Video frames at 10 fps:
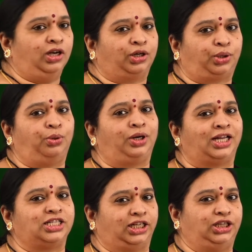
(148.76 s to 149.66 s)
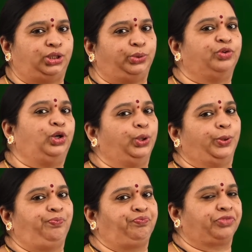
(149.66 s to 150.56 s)
క్రూర జంతువు
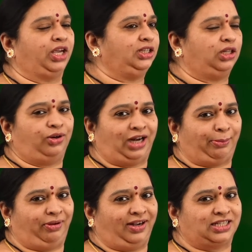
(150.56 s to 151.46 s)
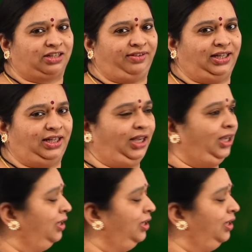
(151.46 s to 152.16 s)
ఇందులో నామవాచకం ఏది